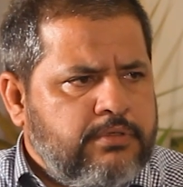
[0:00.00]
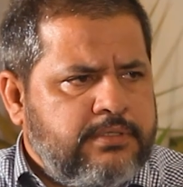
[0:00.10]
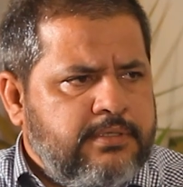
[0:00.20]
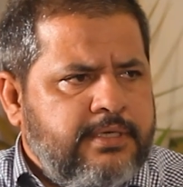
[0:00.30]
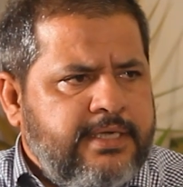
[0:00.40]

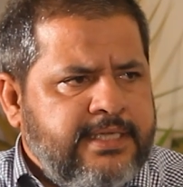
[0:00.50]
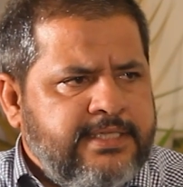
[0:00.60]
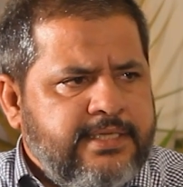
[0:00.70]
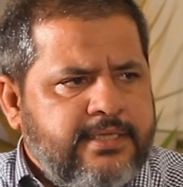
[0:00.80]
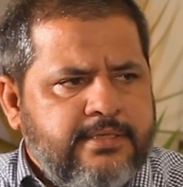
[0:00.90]
पोस्ट डी
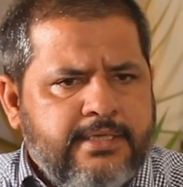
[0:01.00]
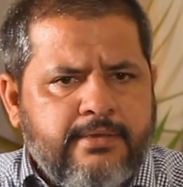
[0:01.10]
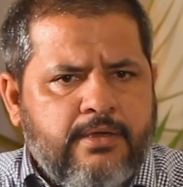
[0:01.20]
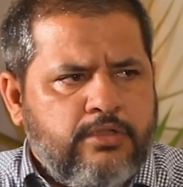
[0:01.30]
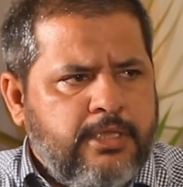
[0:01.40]
जी की
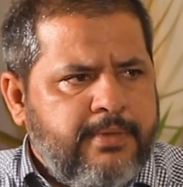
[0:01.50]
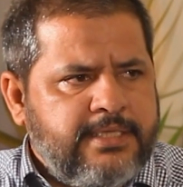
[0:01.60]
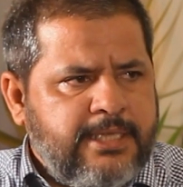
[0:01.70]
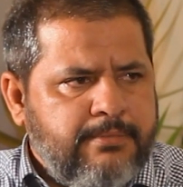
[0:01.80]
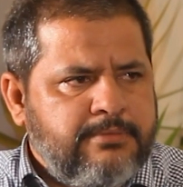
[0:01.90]
अहदे पर
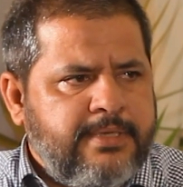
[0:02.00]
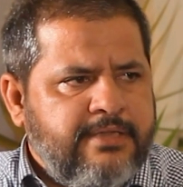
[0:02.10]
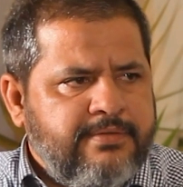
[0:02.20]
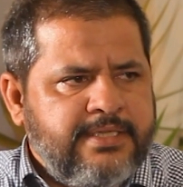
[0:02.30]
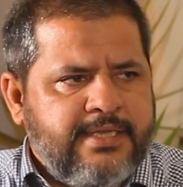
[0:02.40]
इस्टेब्लिशमेंट
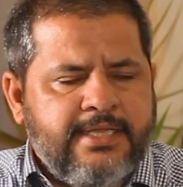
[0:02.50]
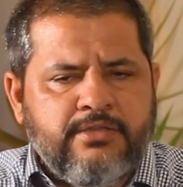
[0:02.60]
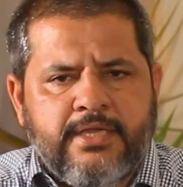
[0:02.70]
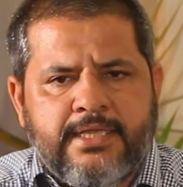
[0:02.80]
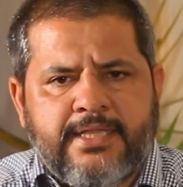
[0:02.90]
डिवीज़न ने
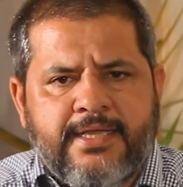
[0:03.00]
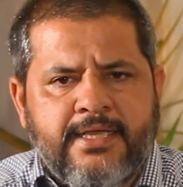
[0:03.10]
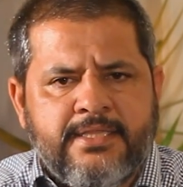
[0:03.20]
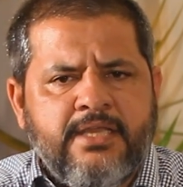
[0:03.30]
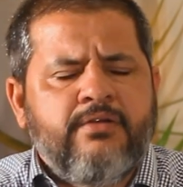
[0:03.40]
जो है
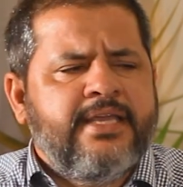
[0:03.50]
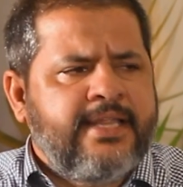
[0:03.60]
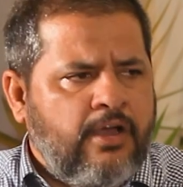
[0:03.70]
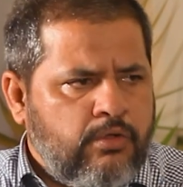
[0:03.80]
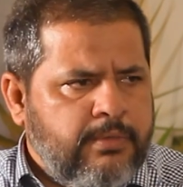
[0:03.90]
तैनात किया और
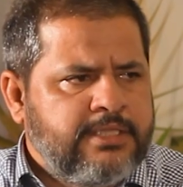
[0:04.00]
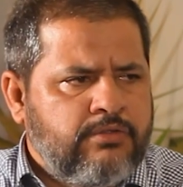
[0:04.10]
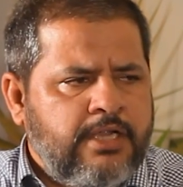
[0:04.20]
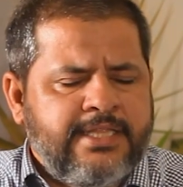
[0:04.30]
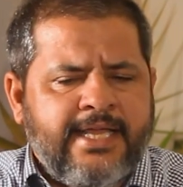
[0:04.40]
निगरान हुकूमत के
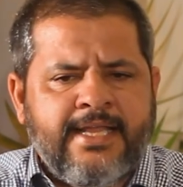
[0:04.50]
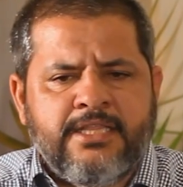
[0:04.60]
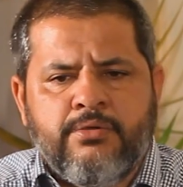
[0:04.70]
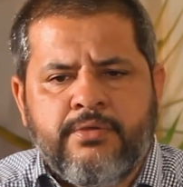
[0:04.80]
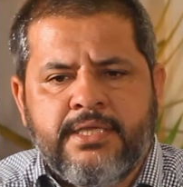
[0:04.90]
दौरान
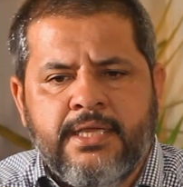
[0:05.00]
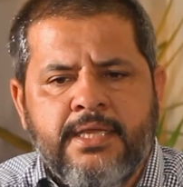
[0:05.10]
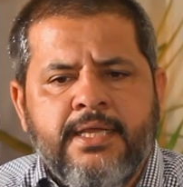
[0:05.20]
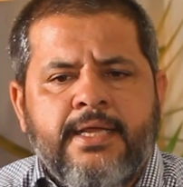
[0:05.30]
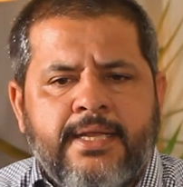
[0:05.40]
तैनाती हुई है
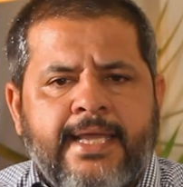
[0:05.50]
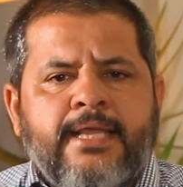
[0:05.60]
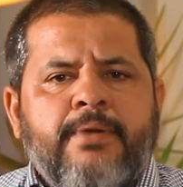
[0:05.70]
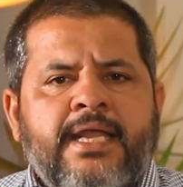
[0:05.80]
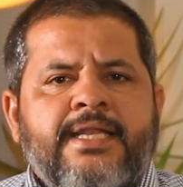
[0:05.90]

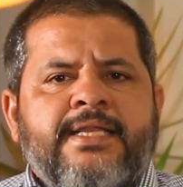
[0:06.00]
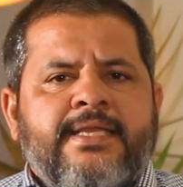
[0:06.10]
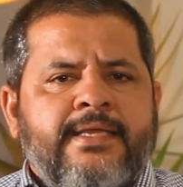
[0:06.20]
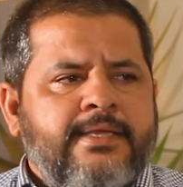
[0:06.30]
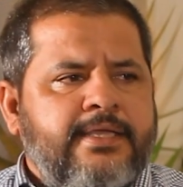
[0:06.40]
लेकिन बहरहाल
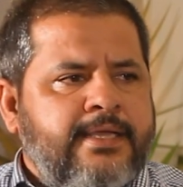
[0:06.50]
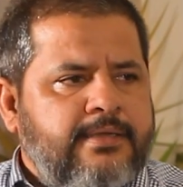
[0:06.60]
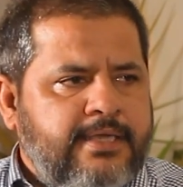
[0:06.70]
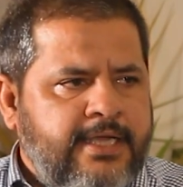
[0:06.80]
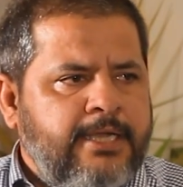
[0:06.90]
इनकी
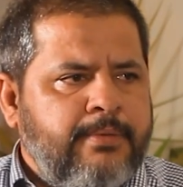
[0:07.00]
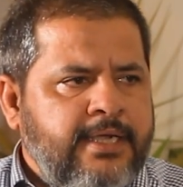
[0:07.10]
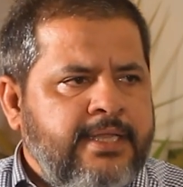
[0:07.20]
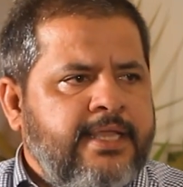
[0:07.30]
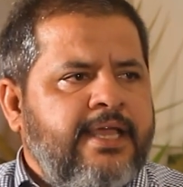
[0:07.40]

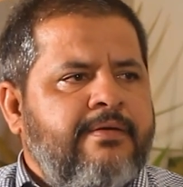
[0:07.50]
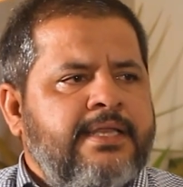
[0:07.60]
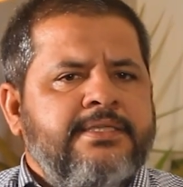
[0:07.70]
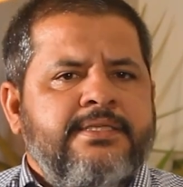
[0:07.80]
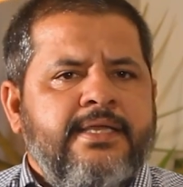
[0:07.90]
क्रेडिबिलिटी के
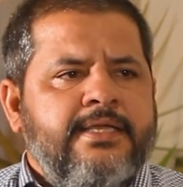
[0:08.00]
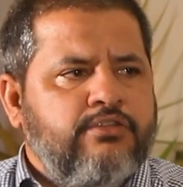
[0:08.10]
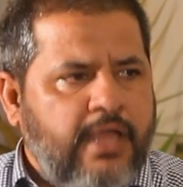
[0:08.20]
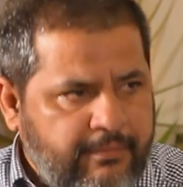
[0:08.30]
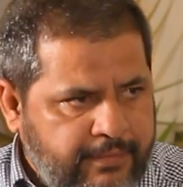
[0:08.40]
हवाले से
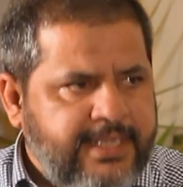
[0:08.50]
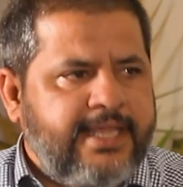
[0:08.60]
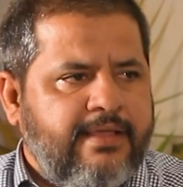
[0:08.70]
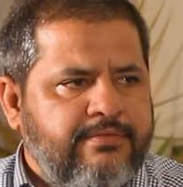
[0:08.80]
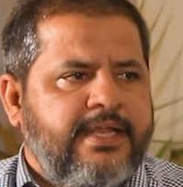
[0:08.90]
जो एफ आई ए
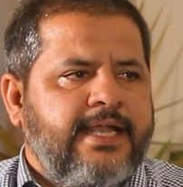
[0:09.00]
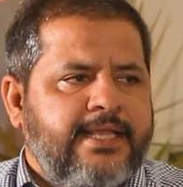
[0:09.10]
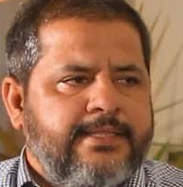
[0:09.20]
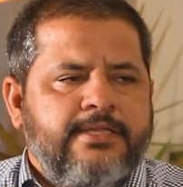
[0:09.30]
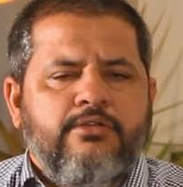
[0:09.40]
के अफसरान
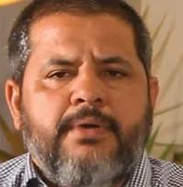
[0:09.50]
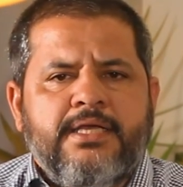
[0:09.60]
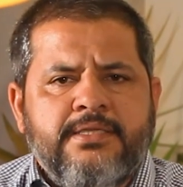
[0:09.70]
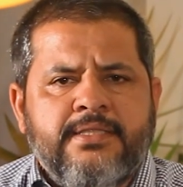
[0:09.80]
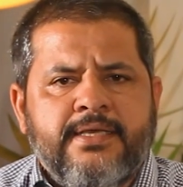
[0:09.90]
के अंदर जो
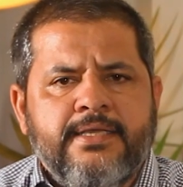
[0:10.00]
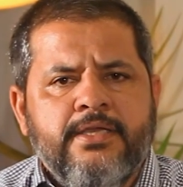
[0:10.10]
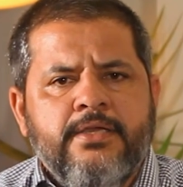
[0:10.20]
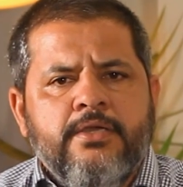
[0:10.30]
बातचीत है